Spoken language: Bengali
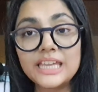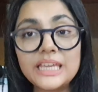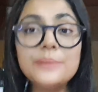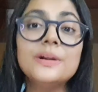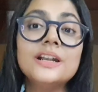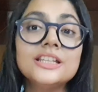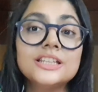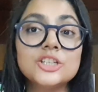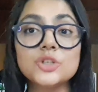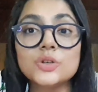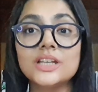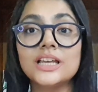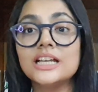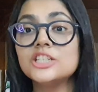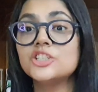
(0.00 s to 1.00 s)
এবারেতে
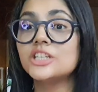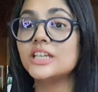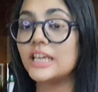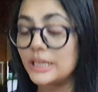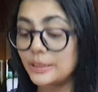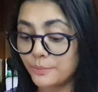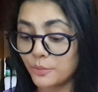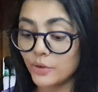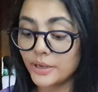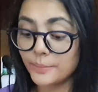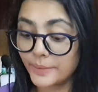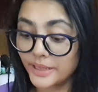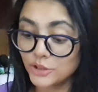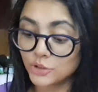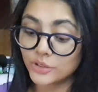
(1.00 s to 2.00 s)
চলে আসছি এই
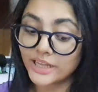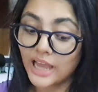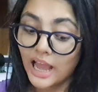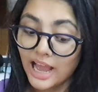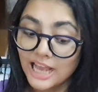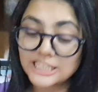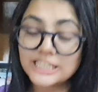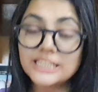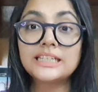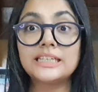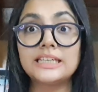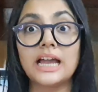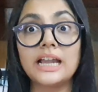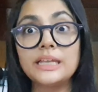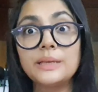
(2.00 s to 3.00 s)
বইয়ের ভেতরে আছেটা
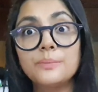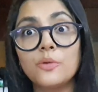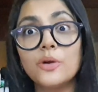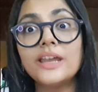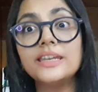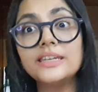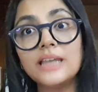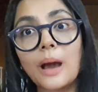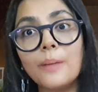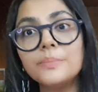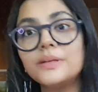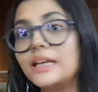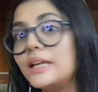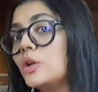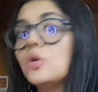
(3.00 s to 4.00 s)
কি আর এই বইয়ের
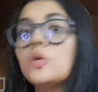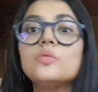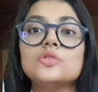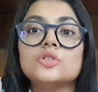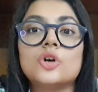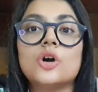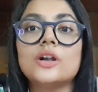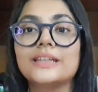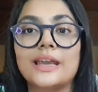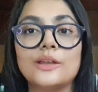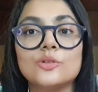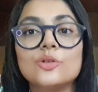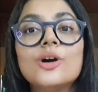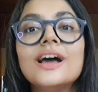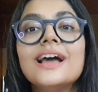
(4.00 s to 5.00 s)
নামটা এরকম উদ্ঘট
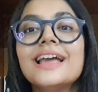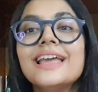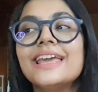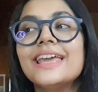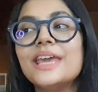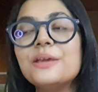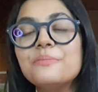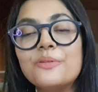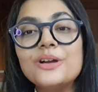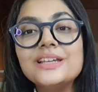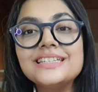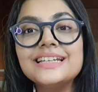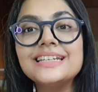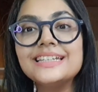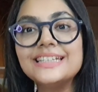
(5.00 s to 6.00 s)
কেন এই
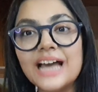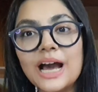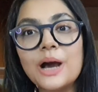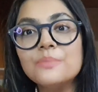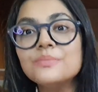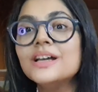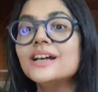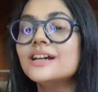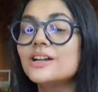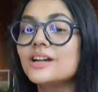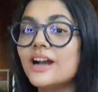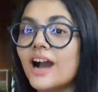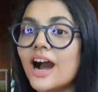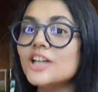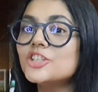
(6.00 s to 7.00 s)
বইটার নাম
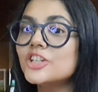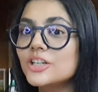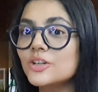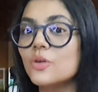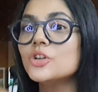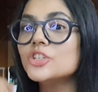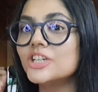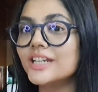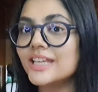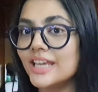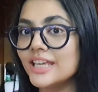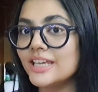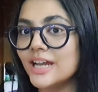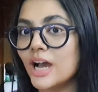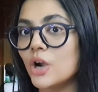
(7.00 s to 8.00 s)
ঘাচর ঘোচর
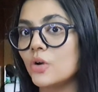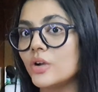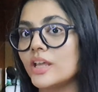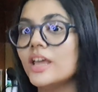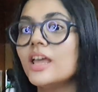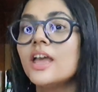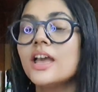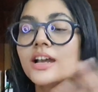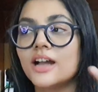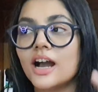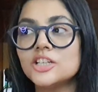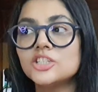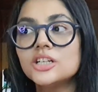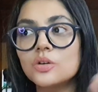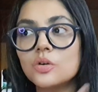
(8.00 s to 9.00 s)
এই কারণে
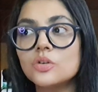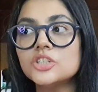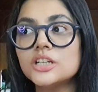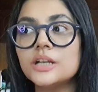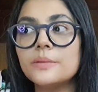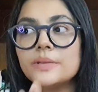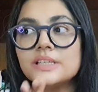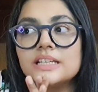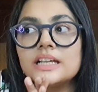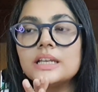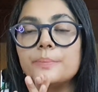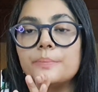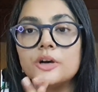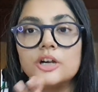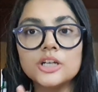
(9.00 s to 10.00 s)
ঘাচর ঘোচরের
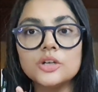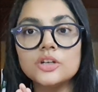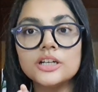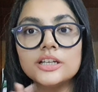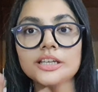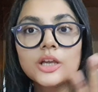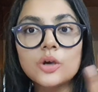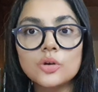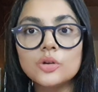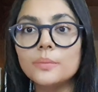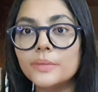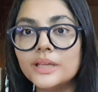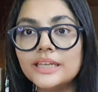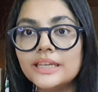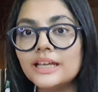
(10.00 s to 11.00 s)
বেসিক্যালি পার্টিকুলারলি কি কোনো
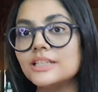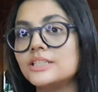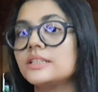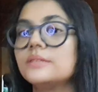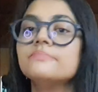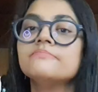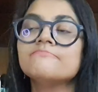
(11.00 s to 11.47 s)
মিনিং আছে